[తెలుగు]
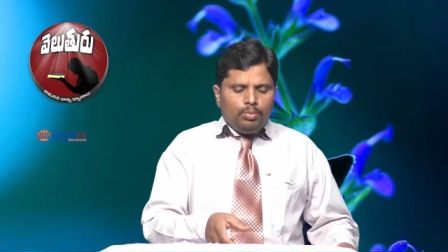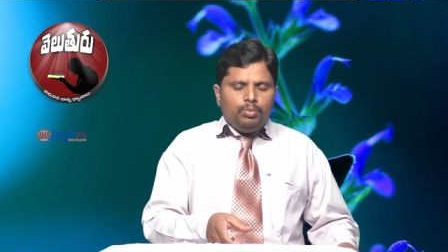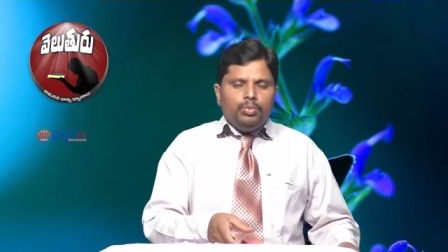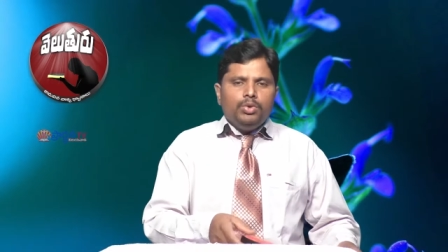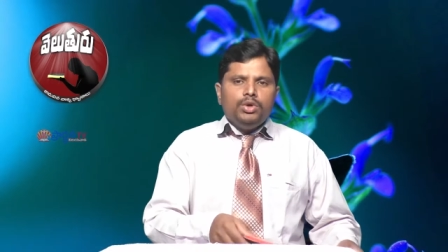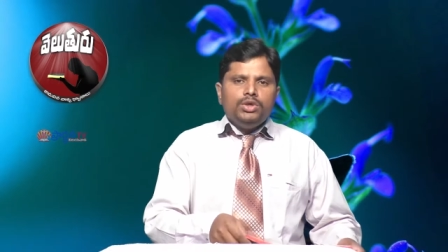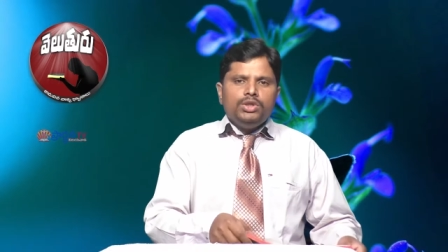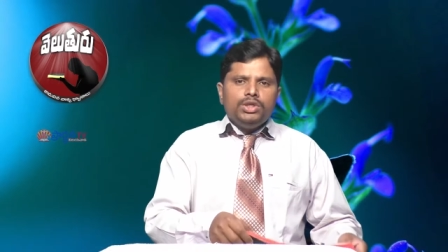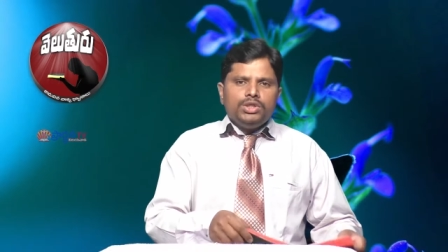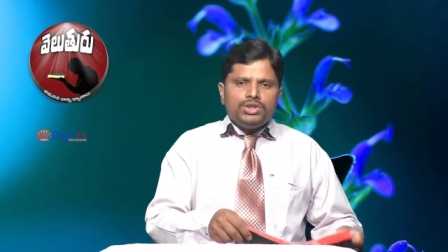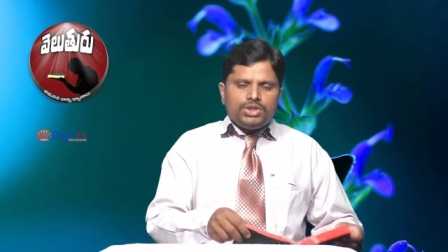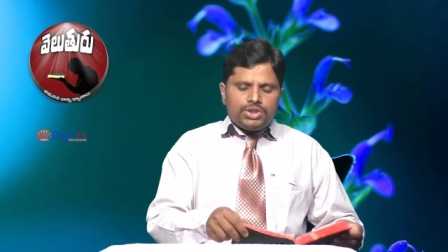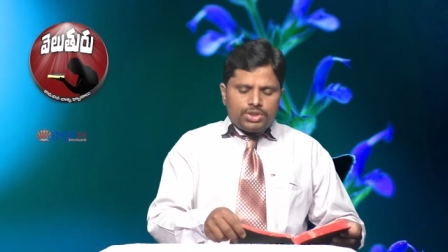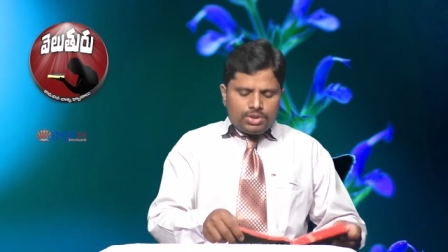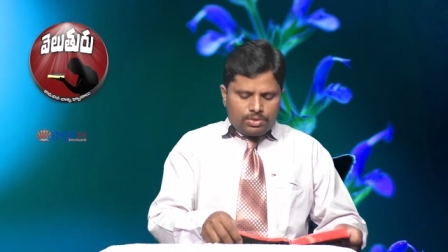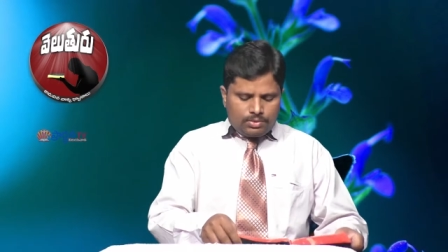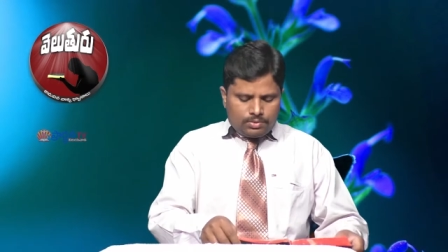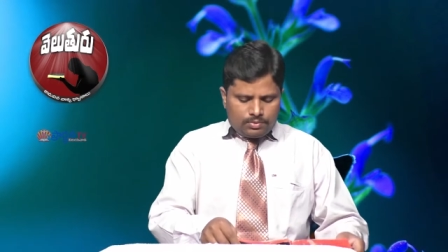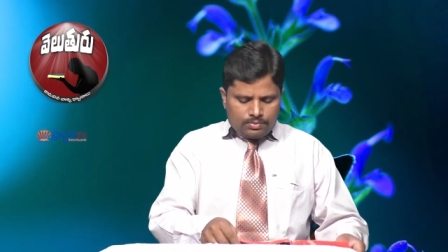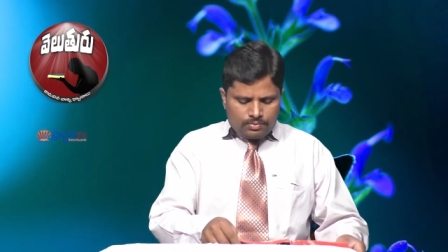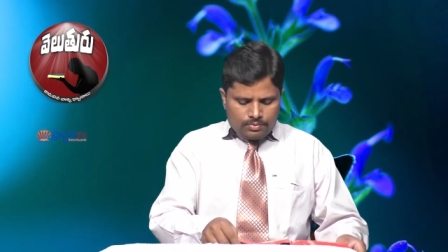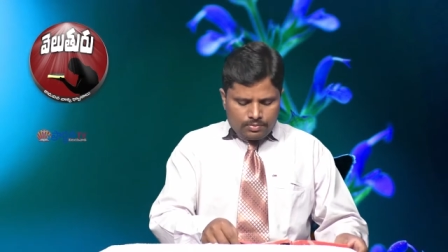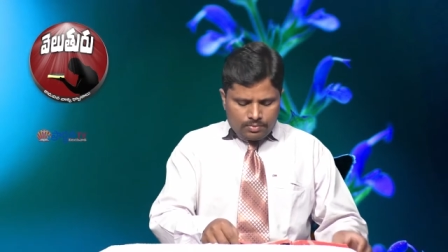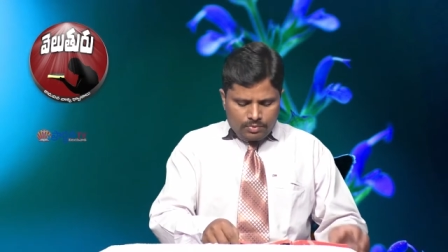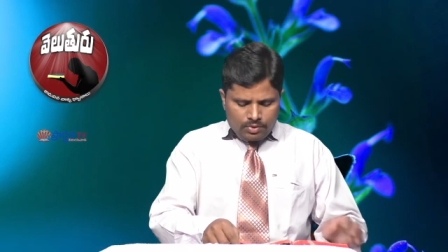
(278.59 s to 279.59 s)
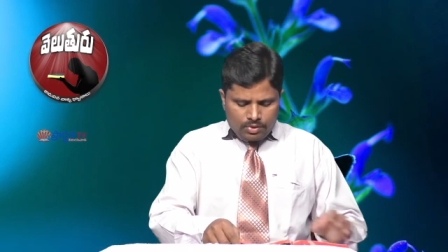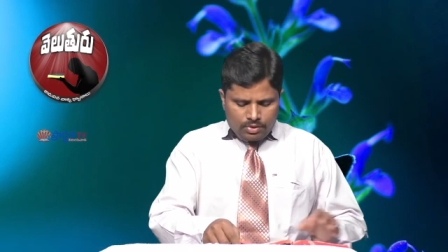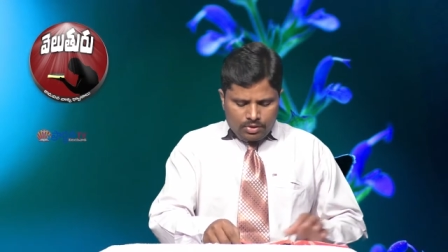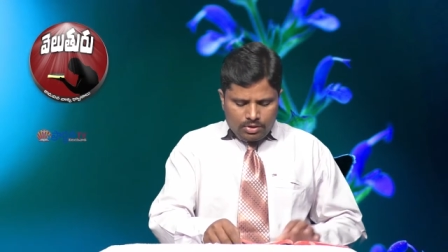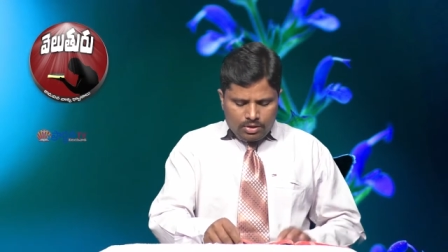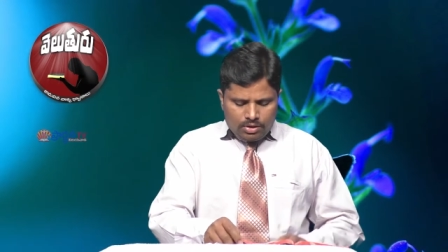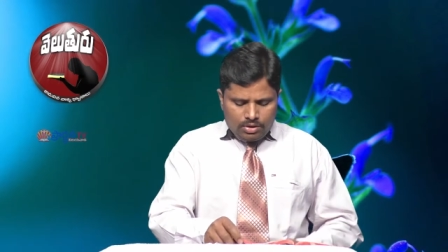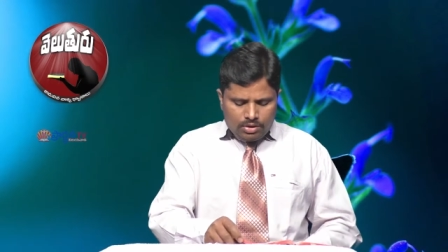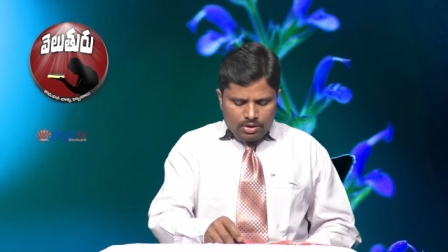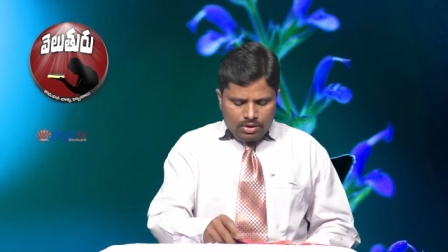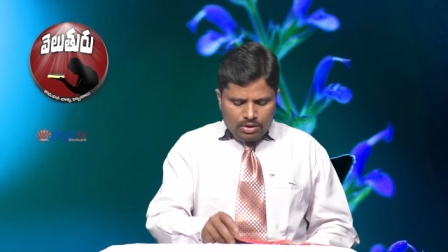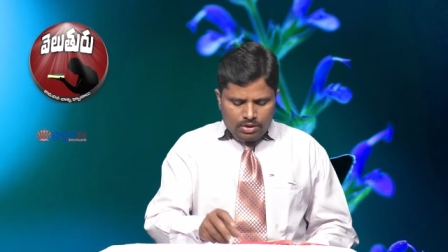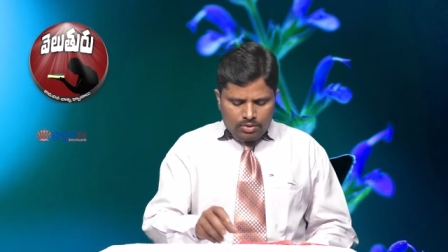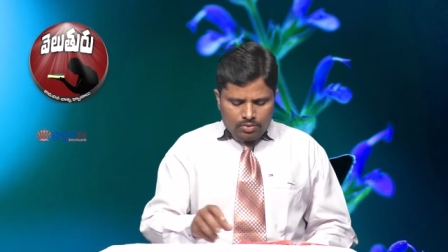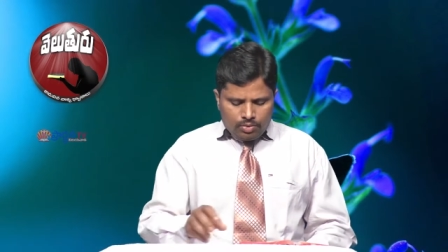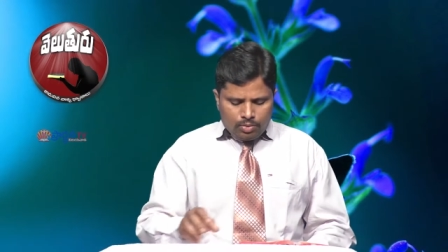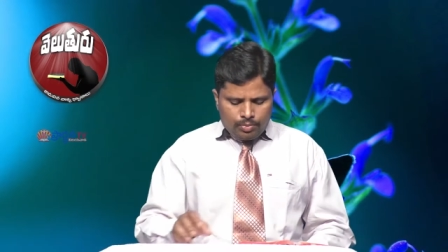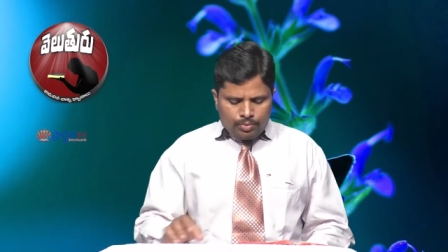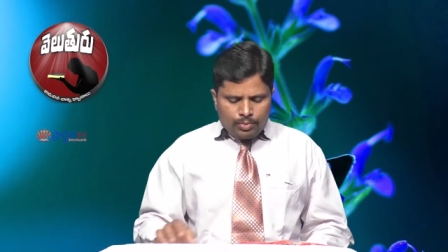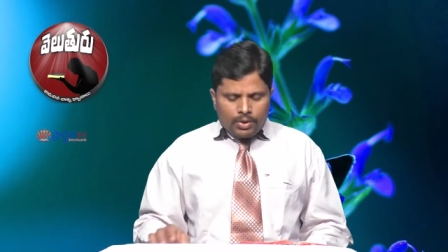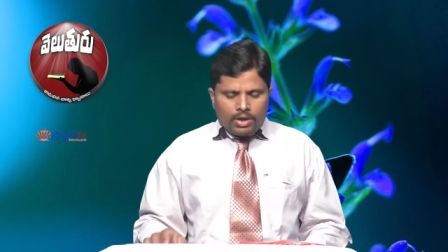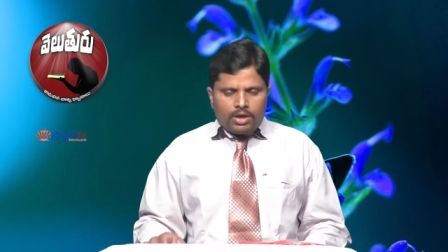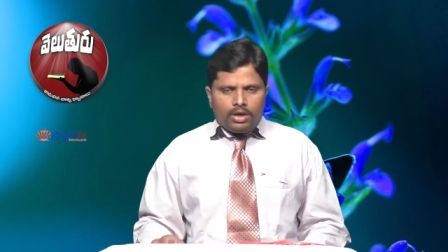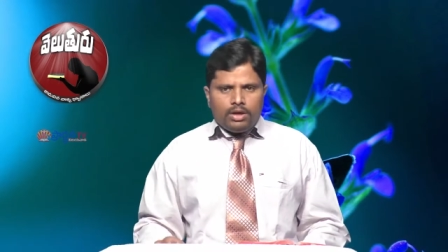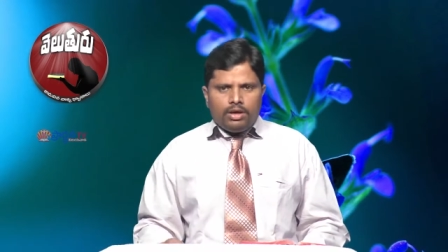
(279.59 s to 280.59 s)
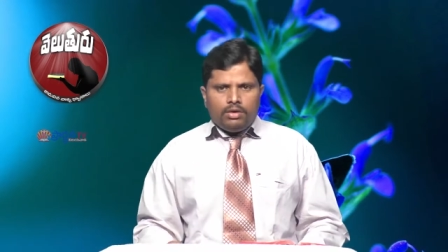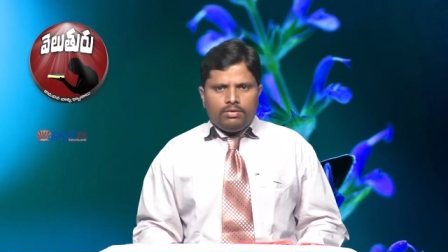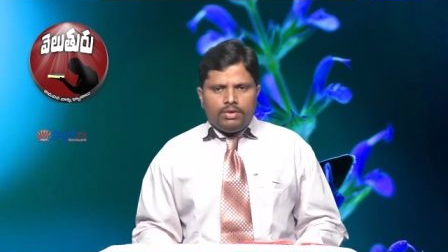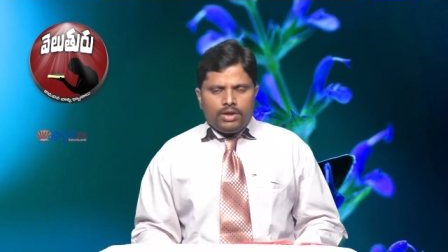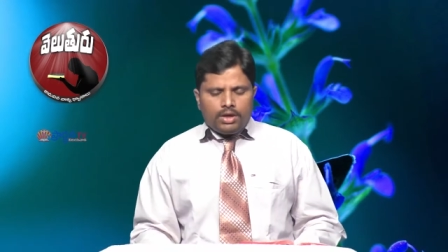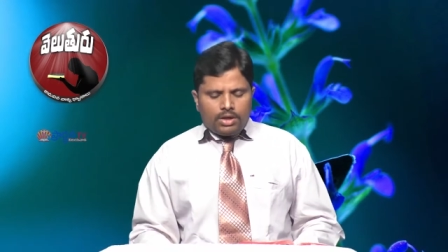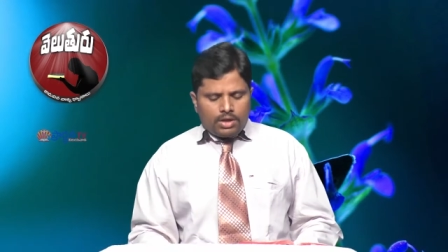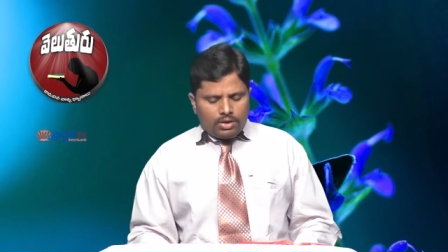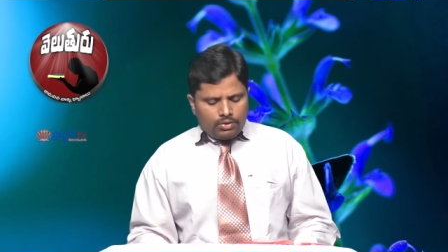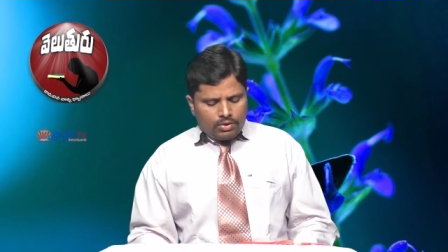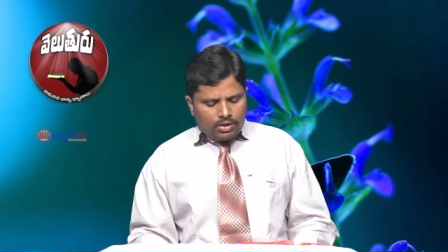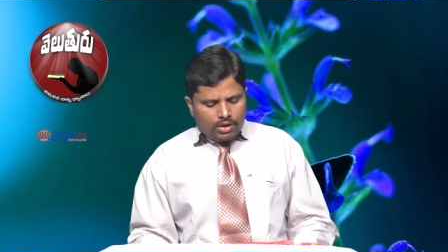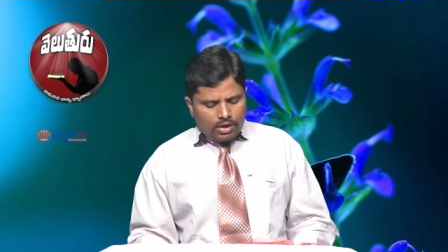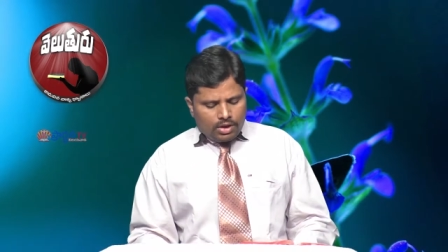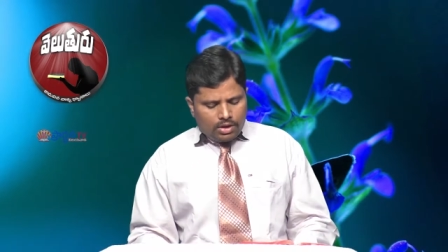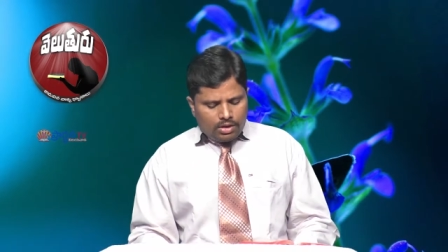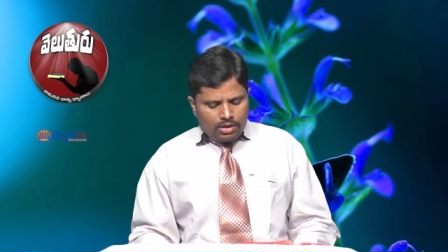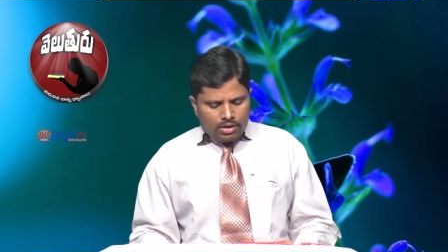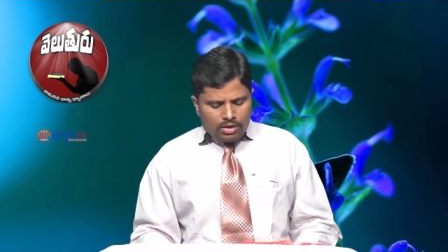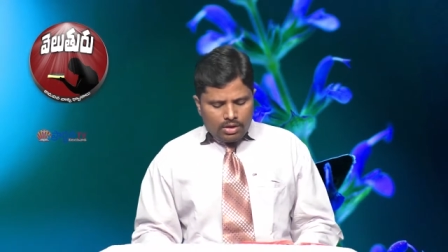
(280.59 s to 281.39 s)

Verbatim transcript: బోధించటం ఇది ఉపమానాల వెనుక ఉన్న